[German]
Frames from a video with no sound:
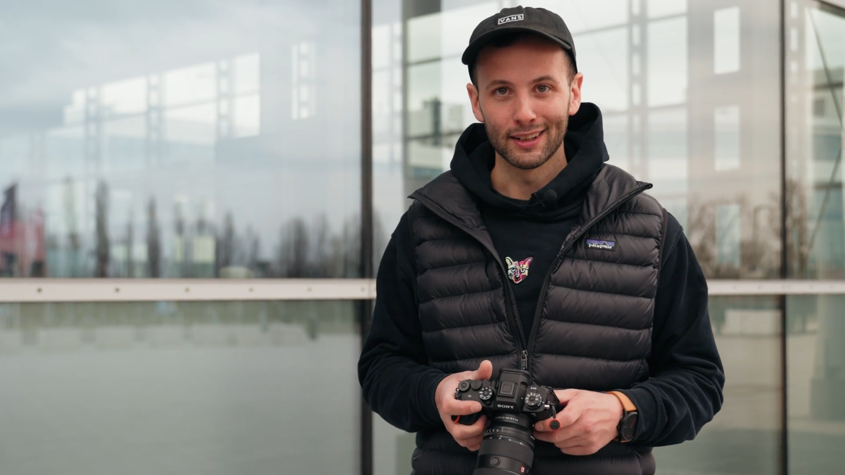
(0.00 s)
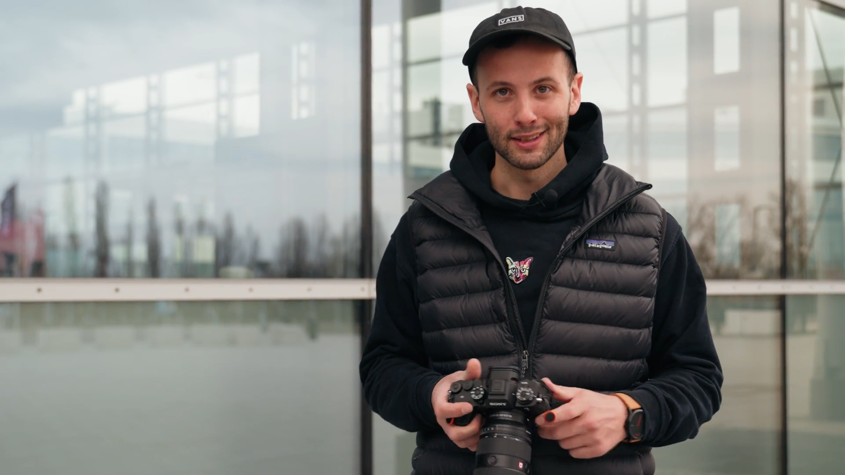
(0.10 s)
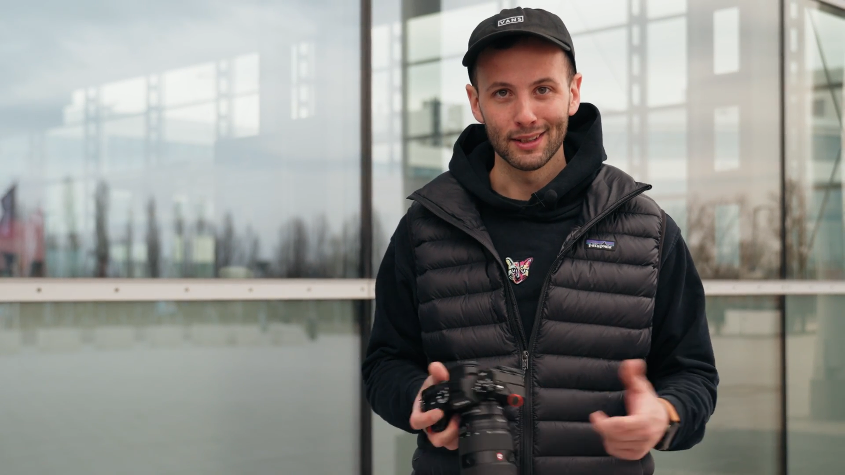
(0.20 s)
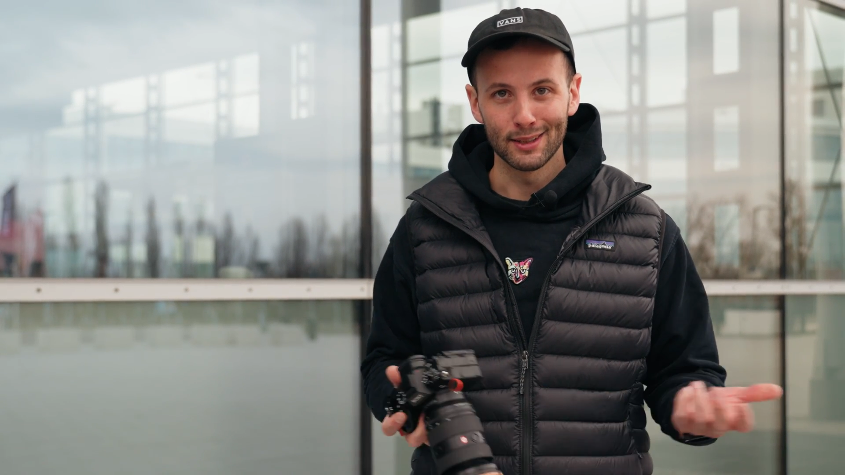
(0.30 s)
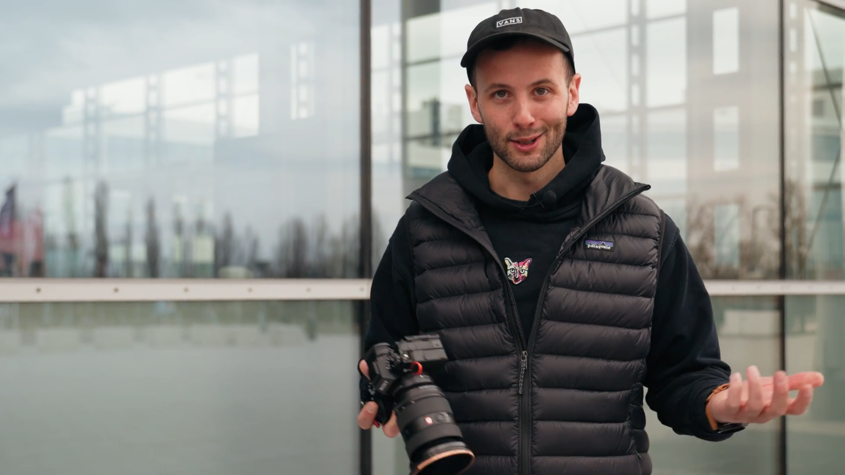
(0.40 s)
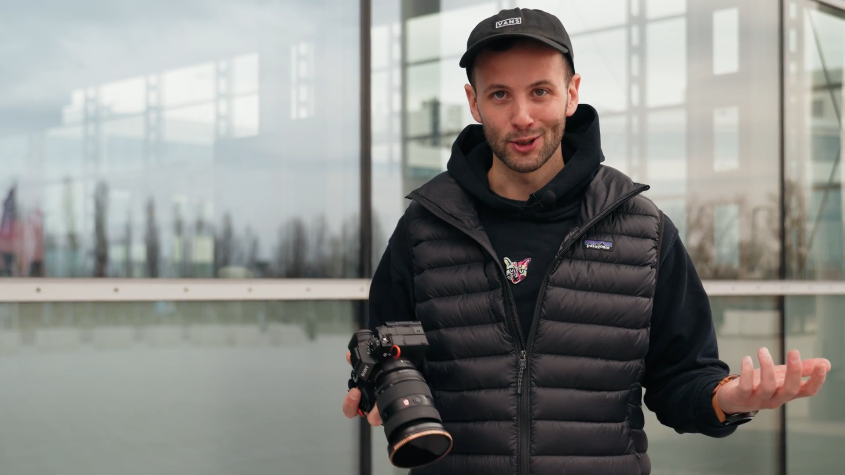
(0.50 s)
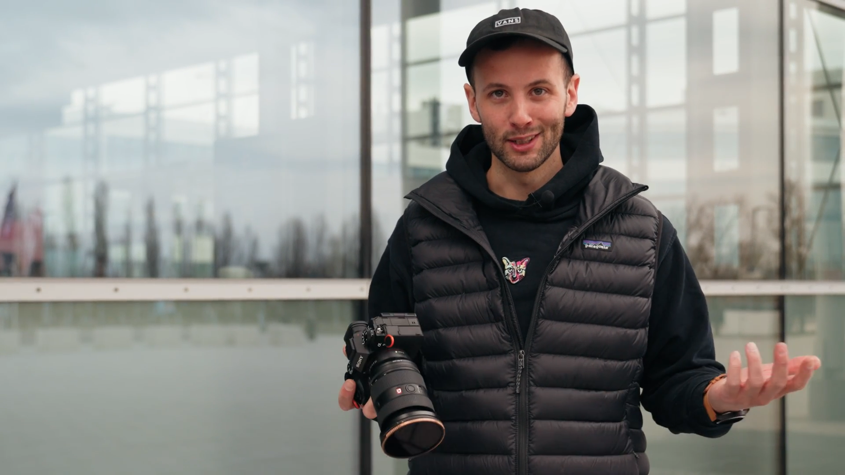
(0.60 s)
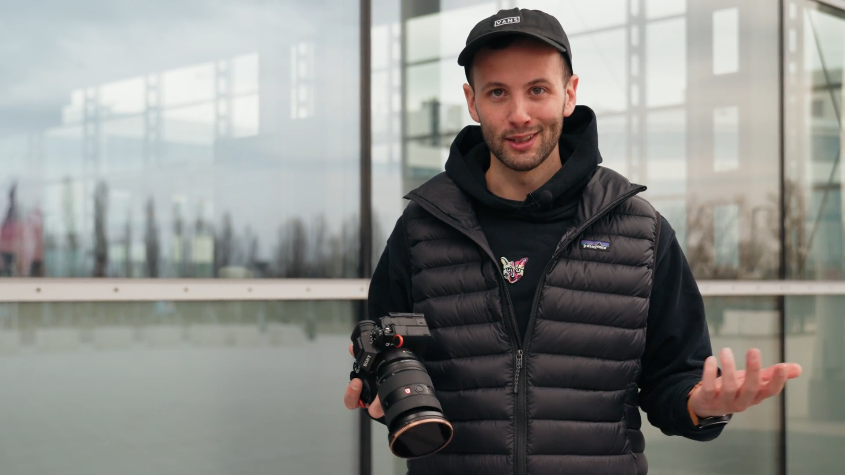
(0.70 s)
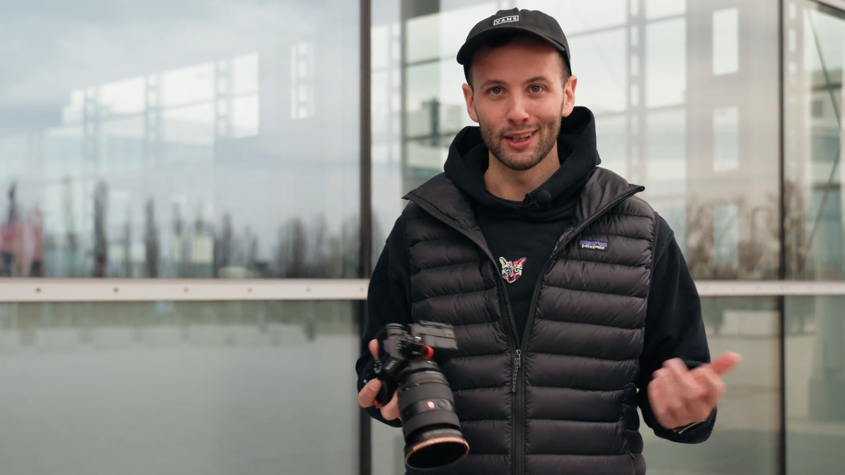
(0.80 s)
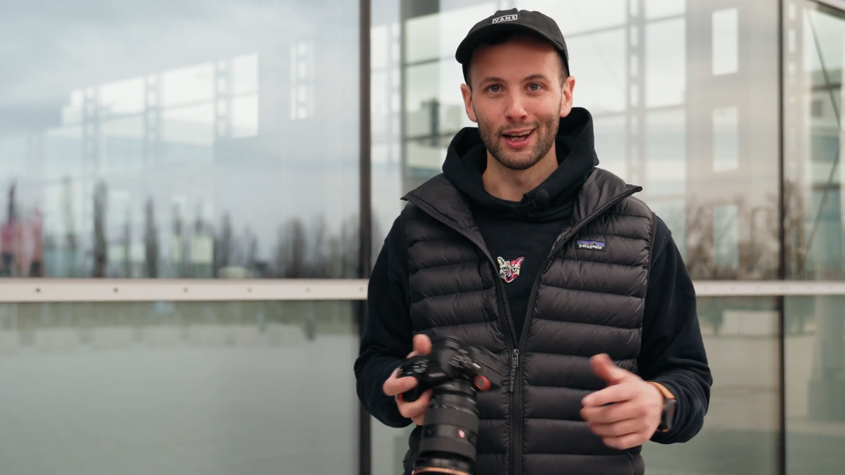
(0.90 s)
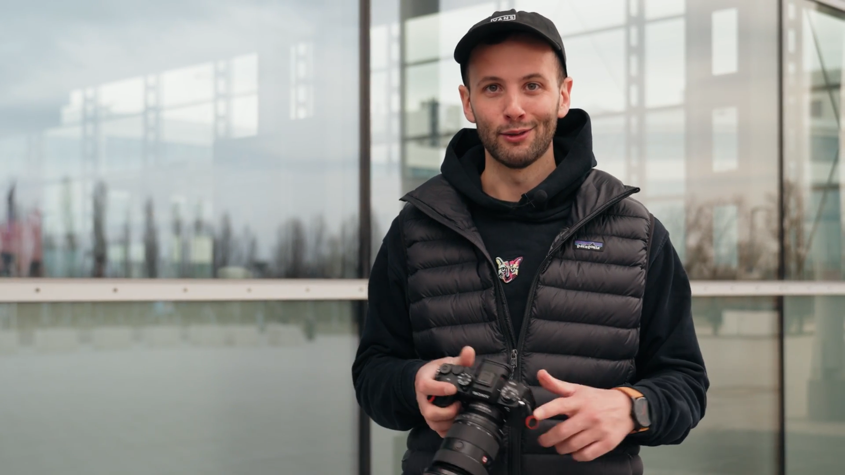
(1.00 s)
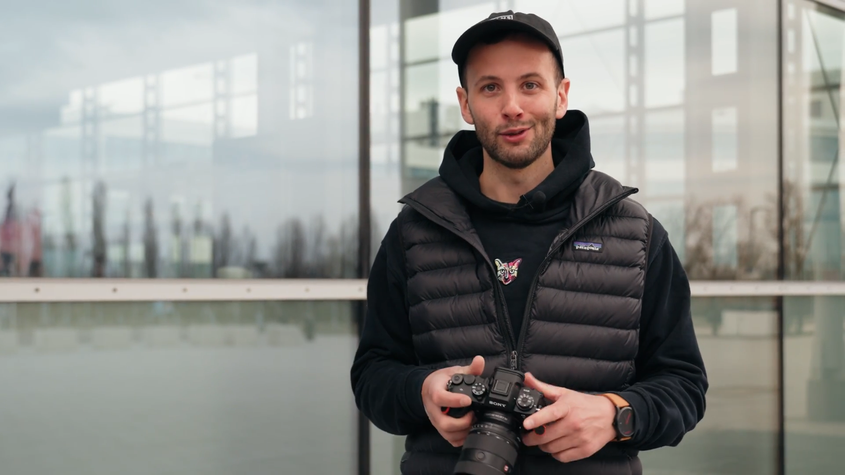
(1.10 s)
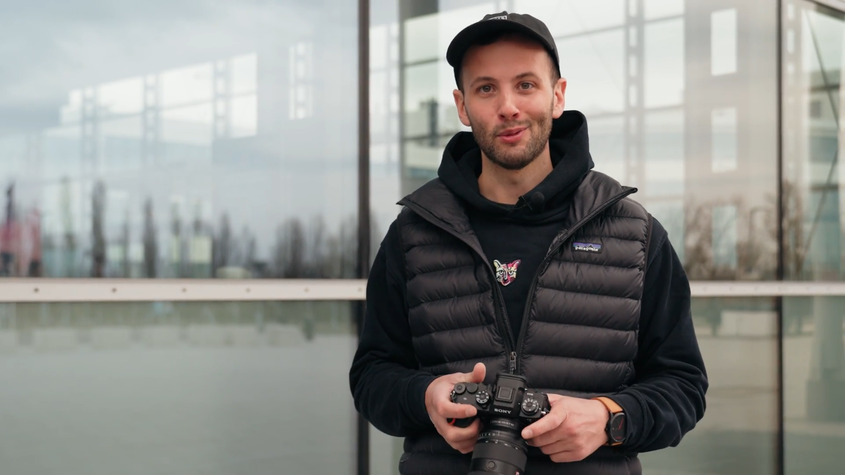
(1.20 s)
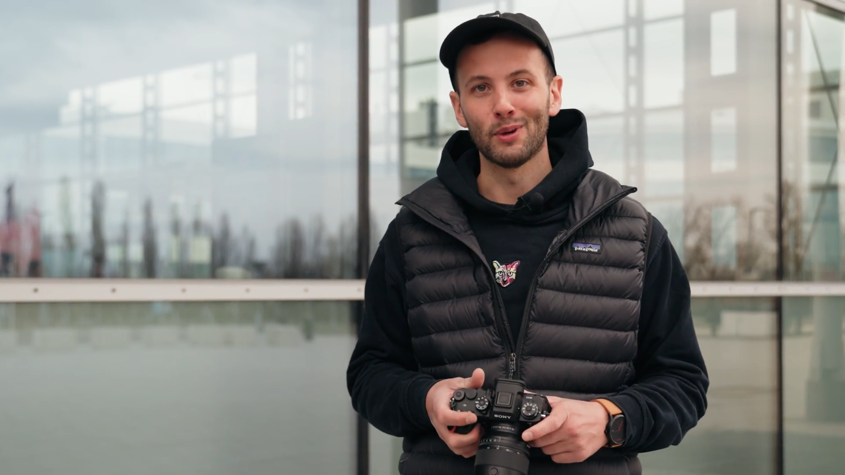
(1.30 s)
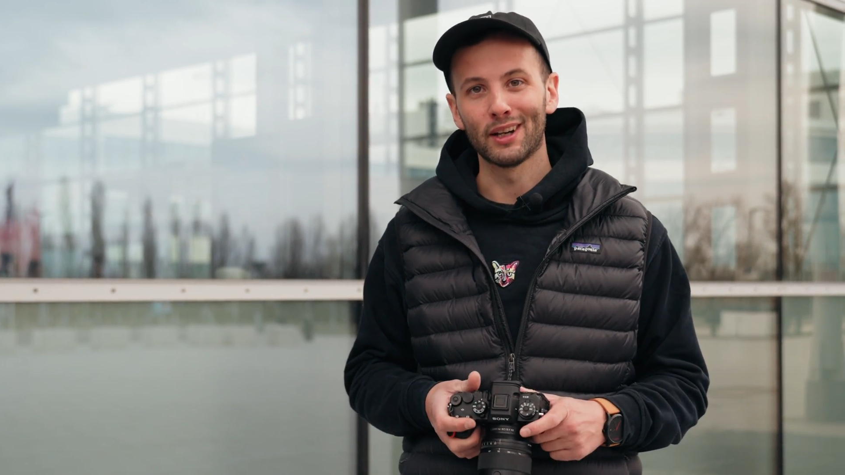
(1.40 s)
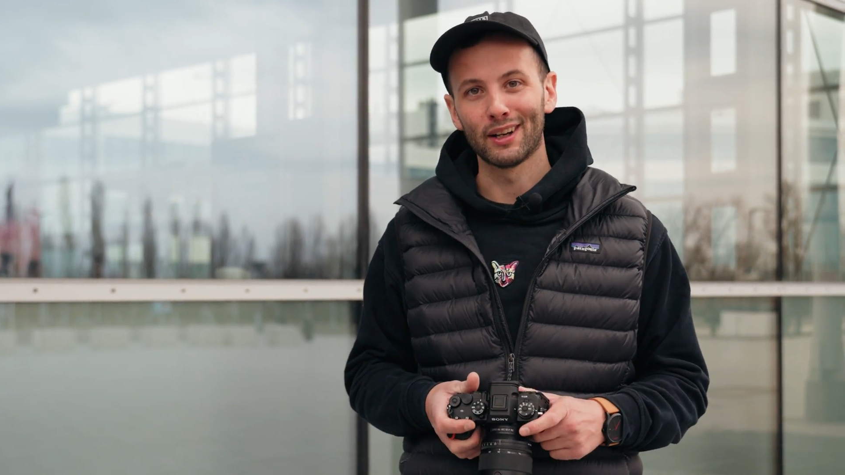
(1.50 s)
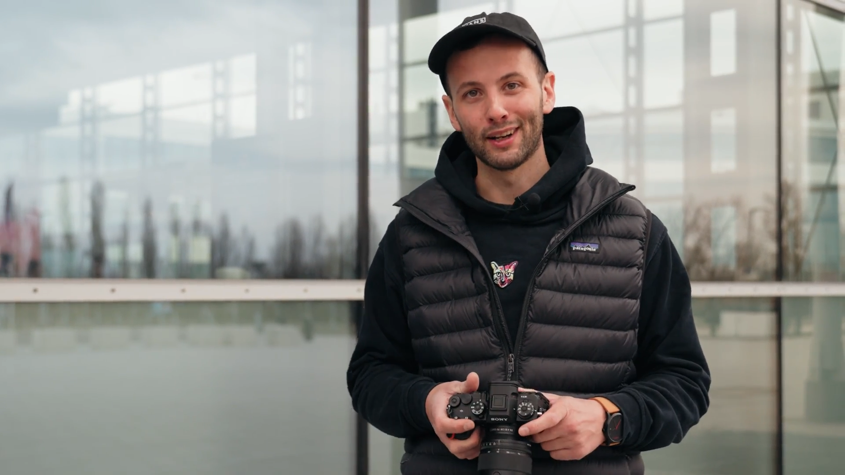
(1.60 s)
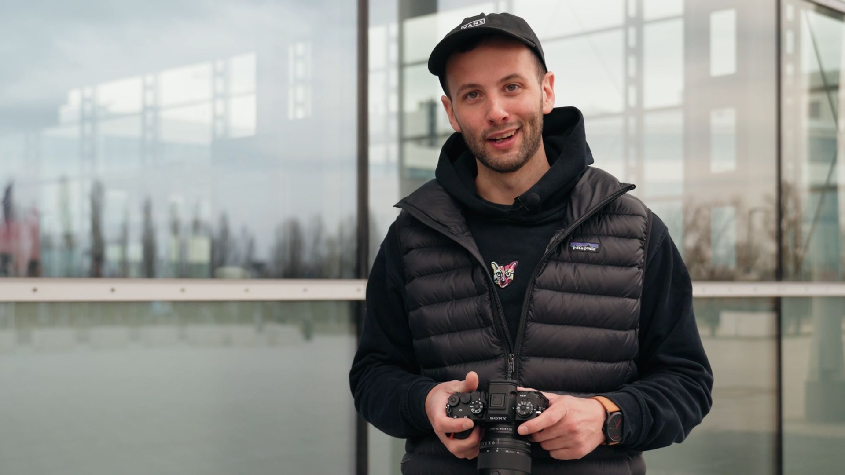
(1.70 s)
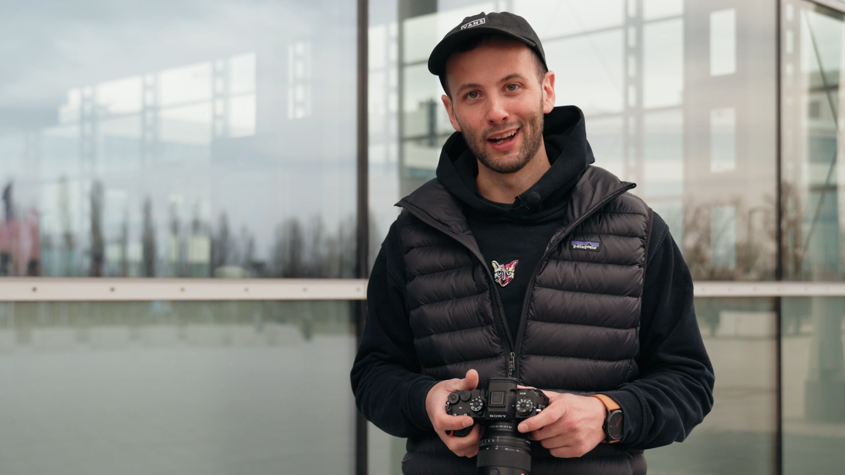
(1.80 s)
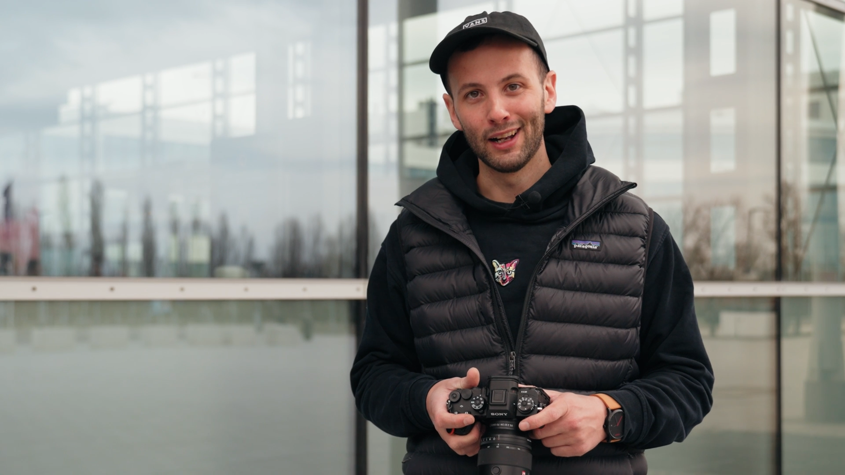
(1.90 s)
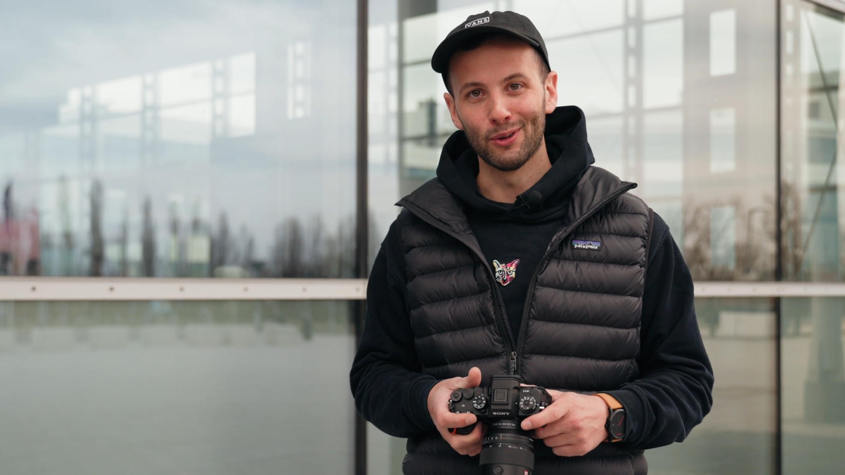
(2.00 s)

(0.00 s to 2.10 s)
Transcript: Das ist ja schließlich ein Filmemacher-Kanal